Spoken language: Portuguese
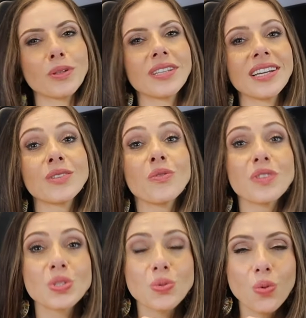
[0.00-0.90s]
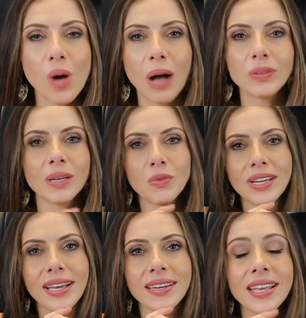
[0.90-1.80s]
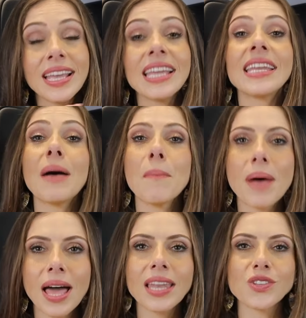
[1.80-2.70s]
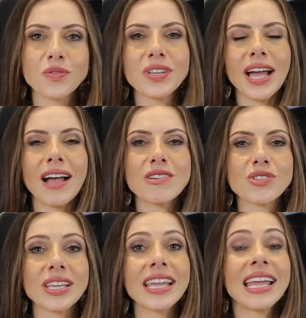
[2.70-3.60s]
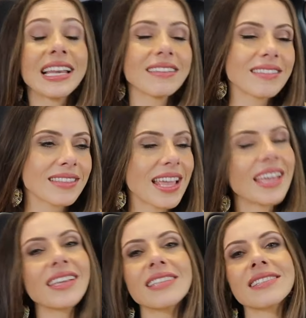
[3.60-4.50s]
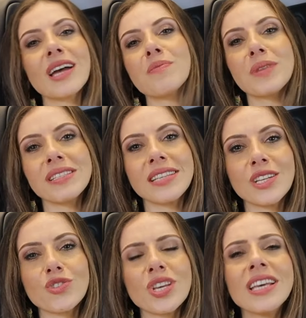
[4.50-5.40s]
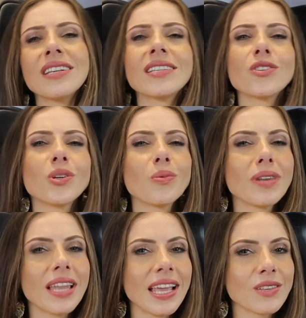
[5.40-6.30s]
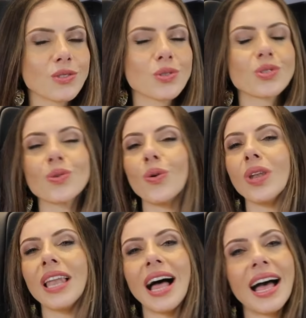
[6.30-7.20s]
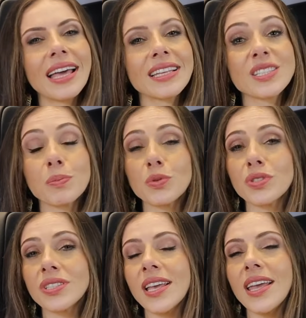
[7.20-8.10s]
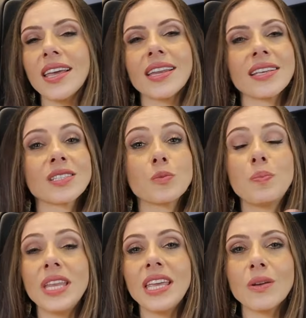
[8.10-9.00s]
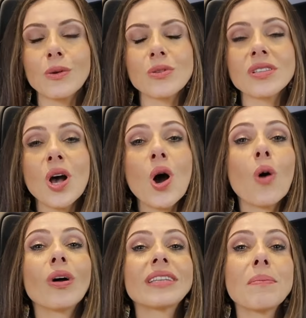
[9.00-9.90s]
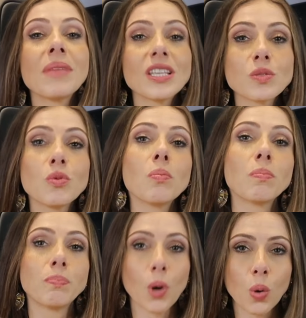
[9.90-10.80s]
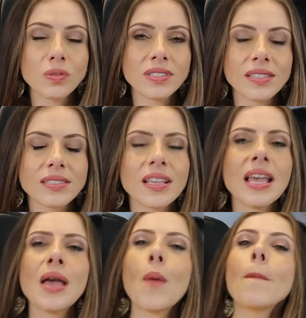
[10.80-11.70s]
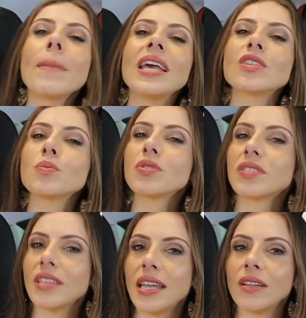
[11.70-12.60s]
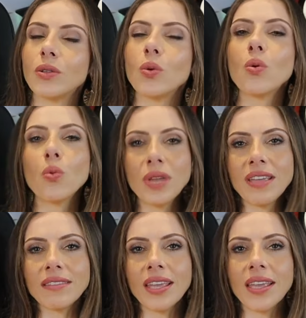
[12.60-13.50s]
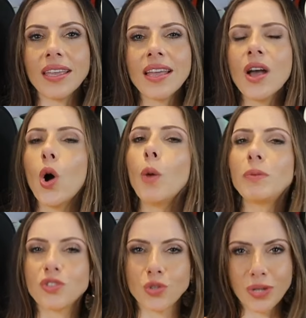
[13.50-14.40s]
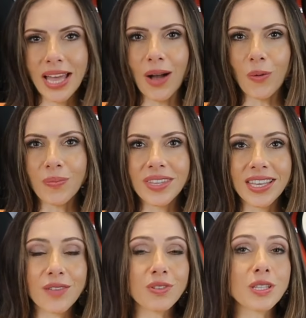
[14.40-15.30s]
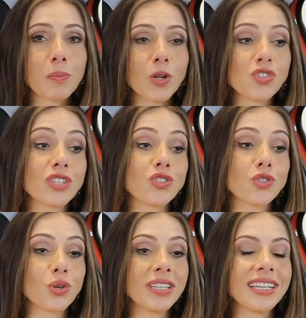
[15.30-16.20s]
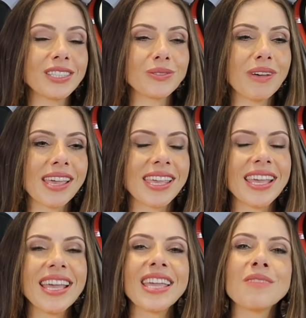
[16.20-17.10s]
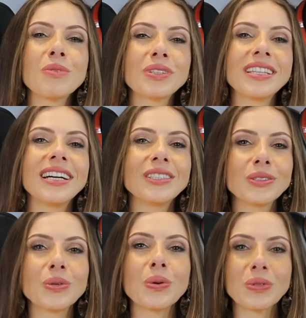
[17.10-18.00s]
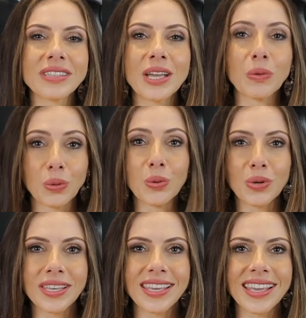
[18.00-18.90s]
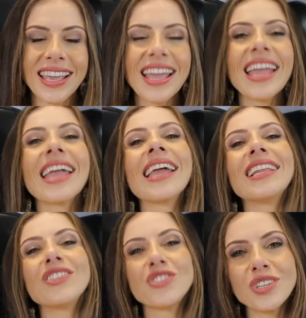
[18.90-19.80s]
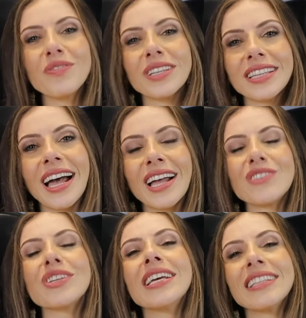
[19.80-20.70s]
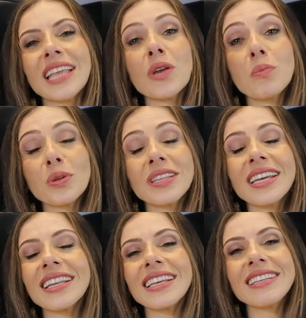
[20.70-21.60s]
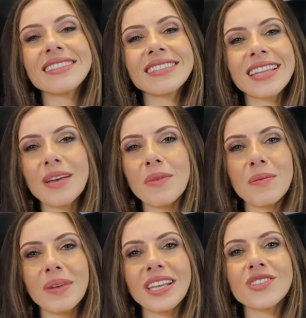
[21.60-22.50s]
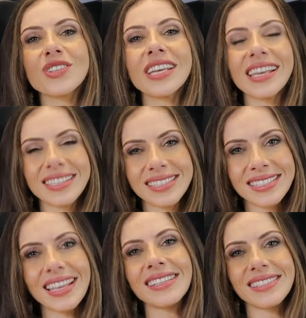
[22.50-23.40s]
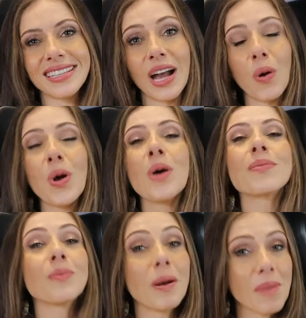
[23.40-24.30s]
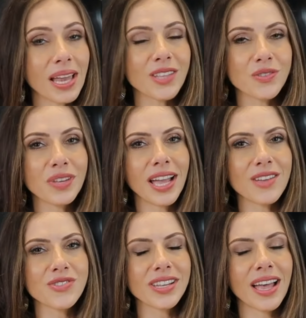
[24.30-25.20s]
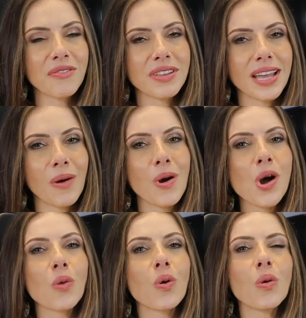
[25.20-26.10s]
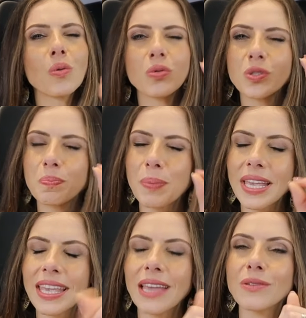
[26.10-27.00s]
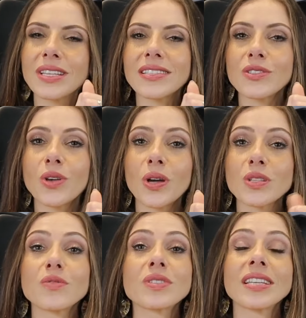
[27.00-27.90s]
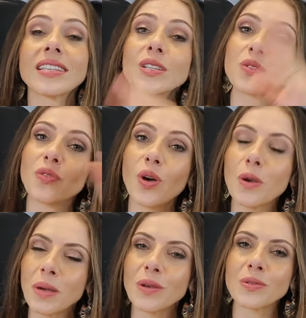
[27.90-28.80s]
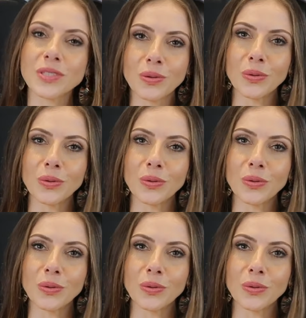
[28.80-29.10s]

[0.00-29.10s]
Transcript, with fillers: poder no visual da mulher e na mala de viagem ele tem que estar presente sejam lenços, colares, pulseiras, brincos ou até mesmo bolsas. Mesmo sendo um item opcional e que você pode ir adicionando aí e mudando o teu look, ele de verdade tem um poder extremamente essencial para uma mala de viagem. Afinal, com alguns pequenos acessórios você transforma o seu